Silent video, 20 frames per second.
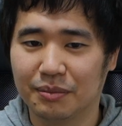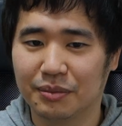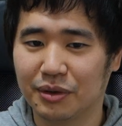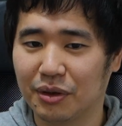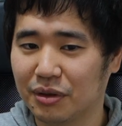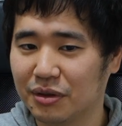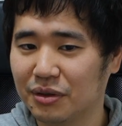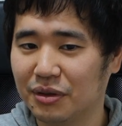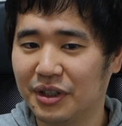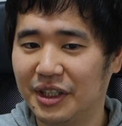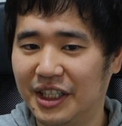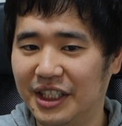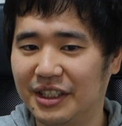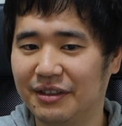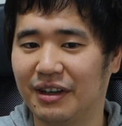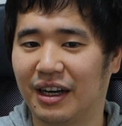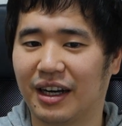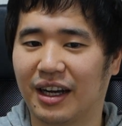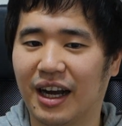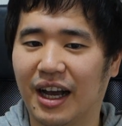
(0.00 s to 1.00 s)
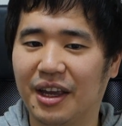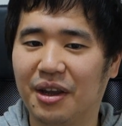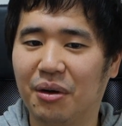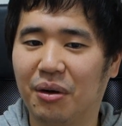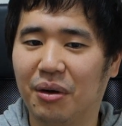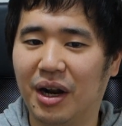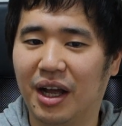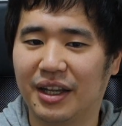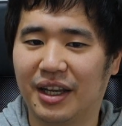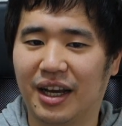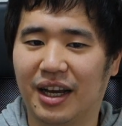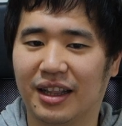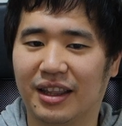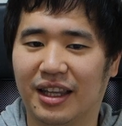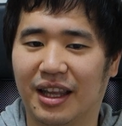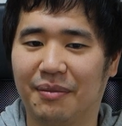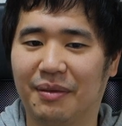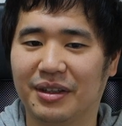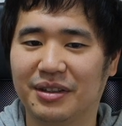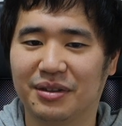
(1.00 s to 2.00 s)
ブログの記事は概要欄に貼っ
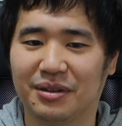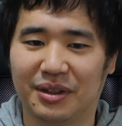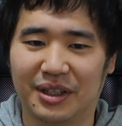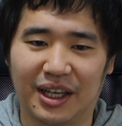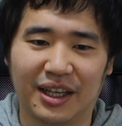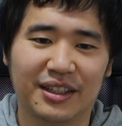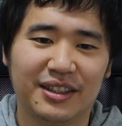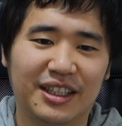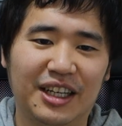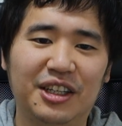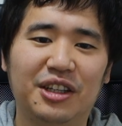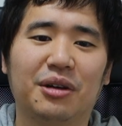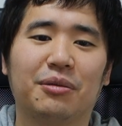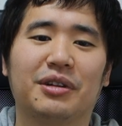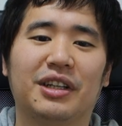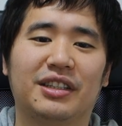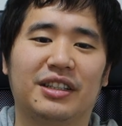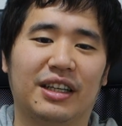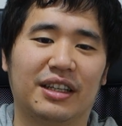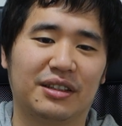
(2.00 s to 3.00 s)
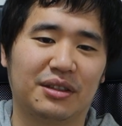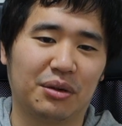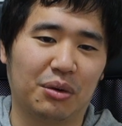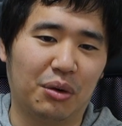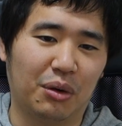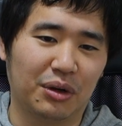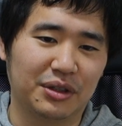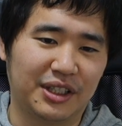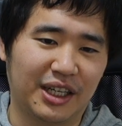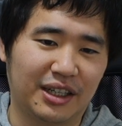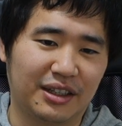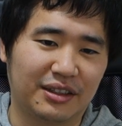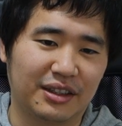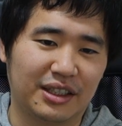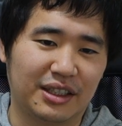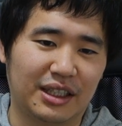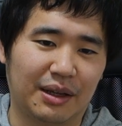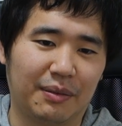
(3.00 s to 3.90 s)
ていますので是非ともですねそこをチェックし